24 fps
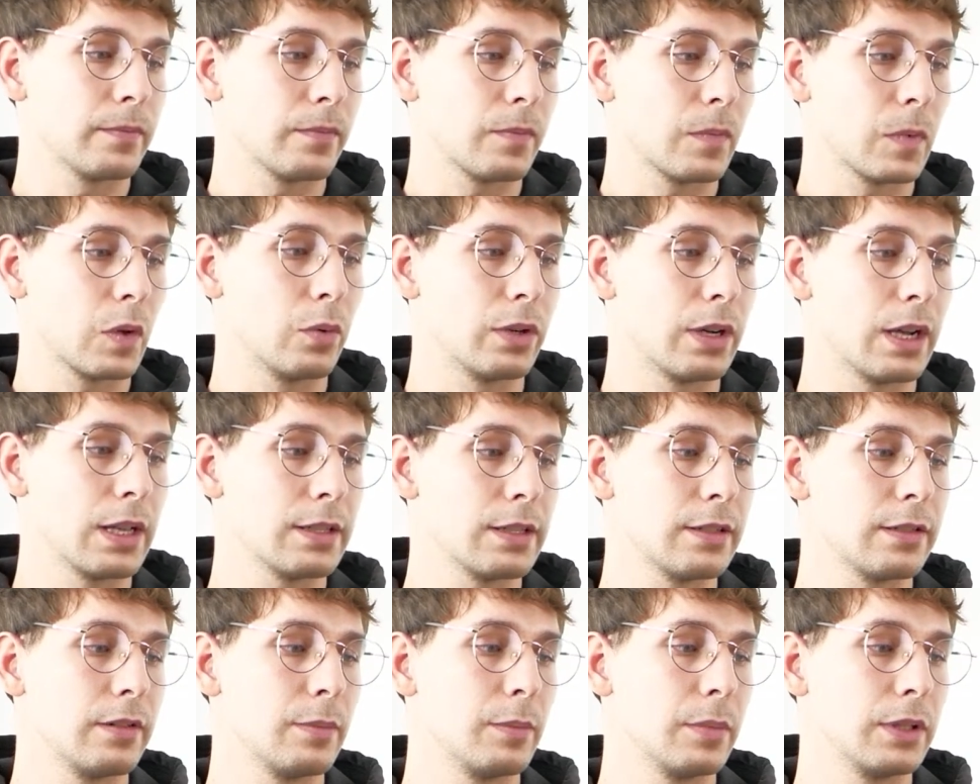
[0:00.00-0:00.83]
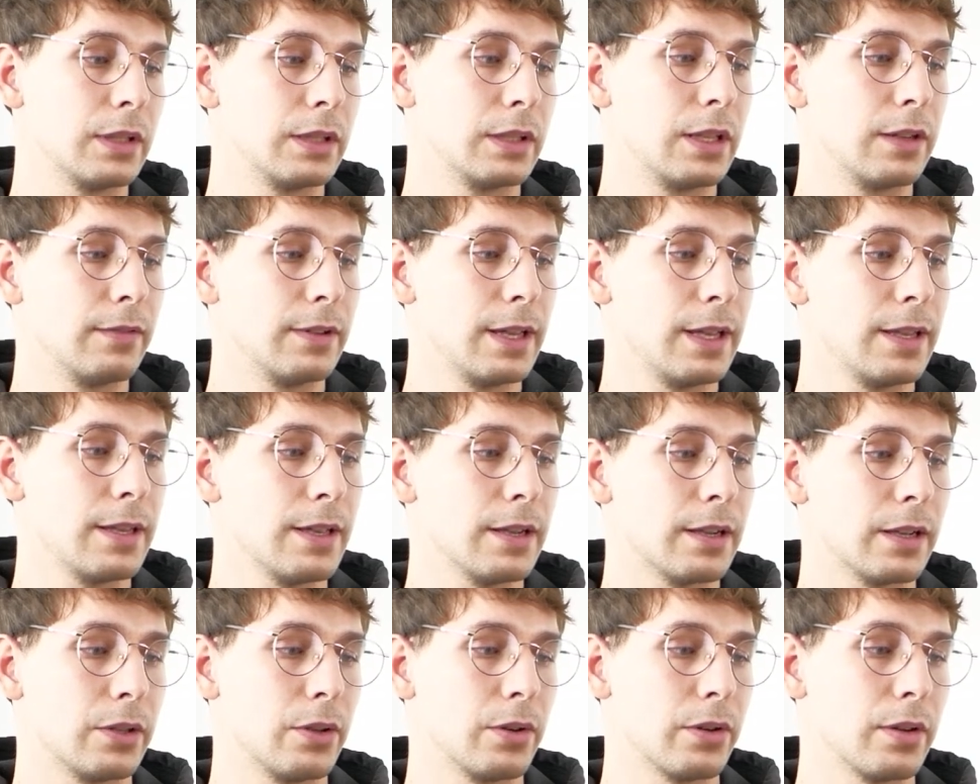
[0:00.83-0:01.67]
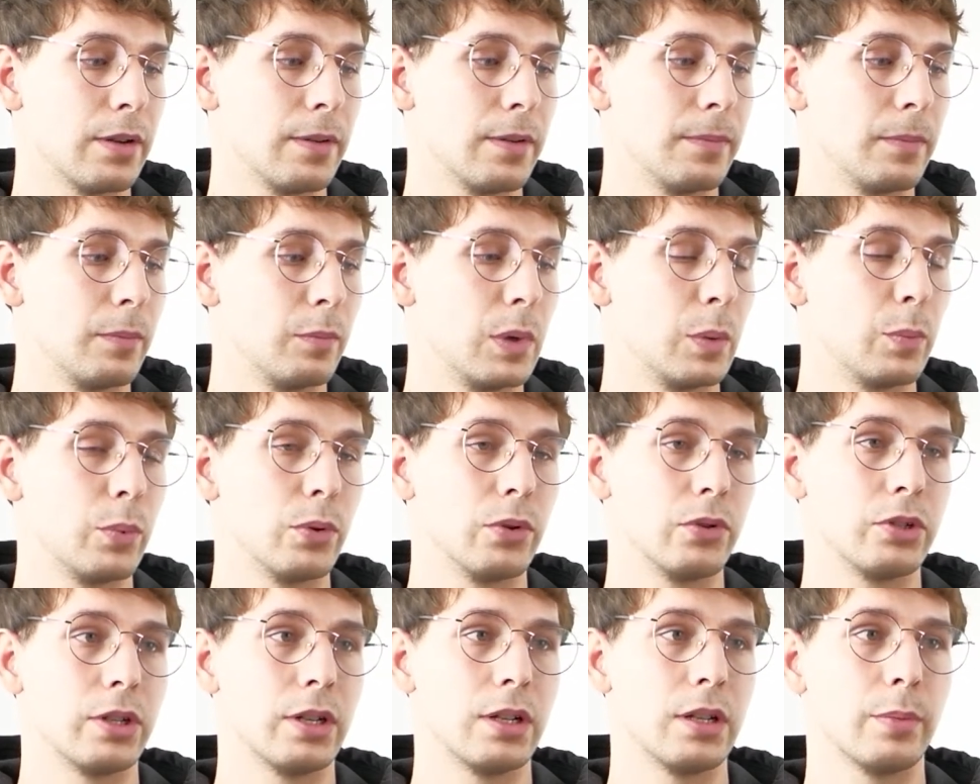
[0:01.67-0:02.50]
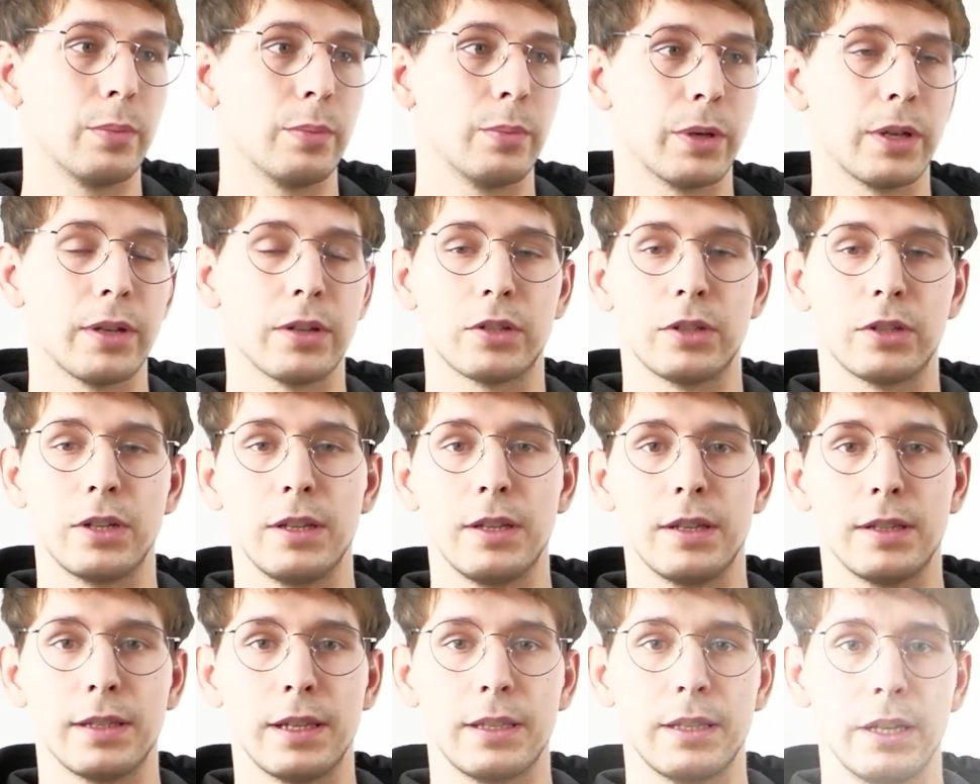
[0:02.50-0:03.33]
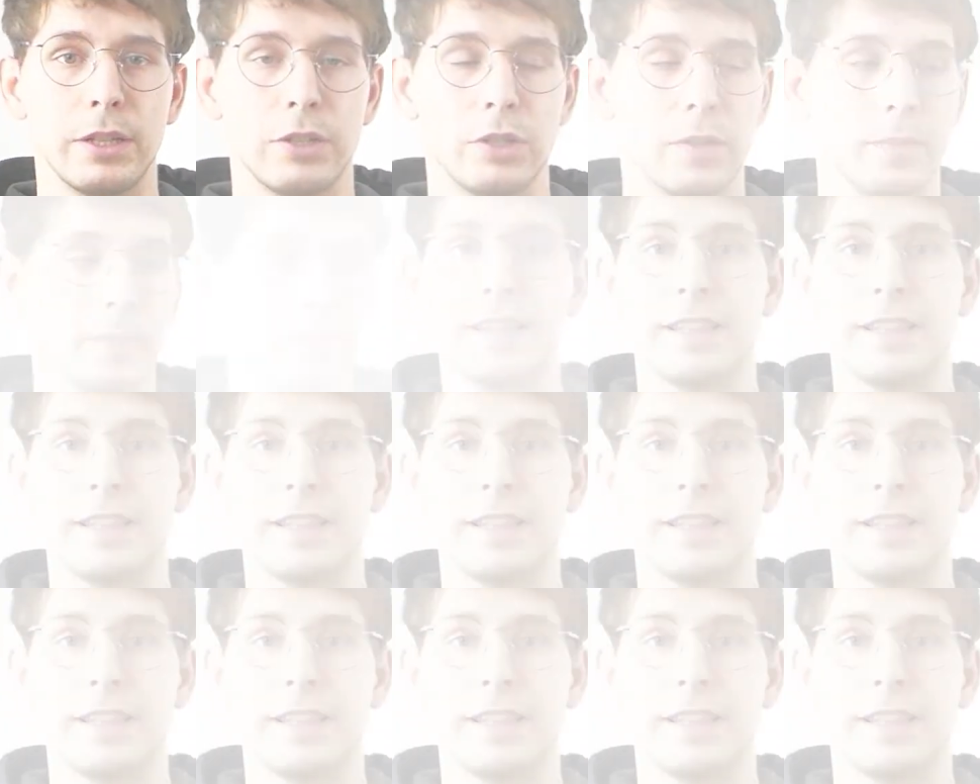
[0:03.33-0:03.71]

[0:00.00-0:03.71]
указываем давление, которое мы получили при решении задачи.